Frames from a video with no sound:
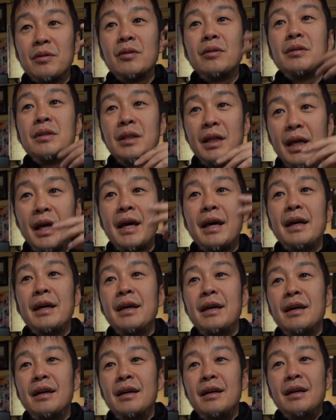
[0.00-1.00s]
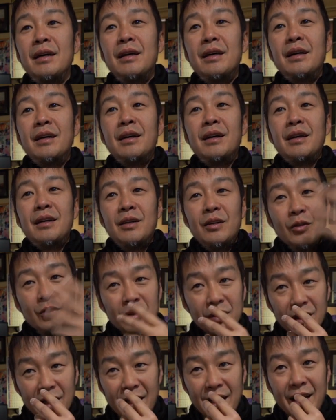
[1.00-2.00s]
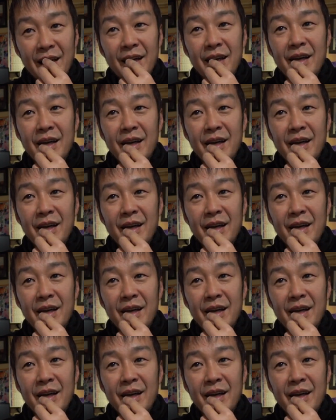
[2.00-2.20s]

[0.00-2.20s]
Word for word: 飲んで飲んで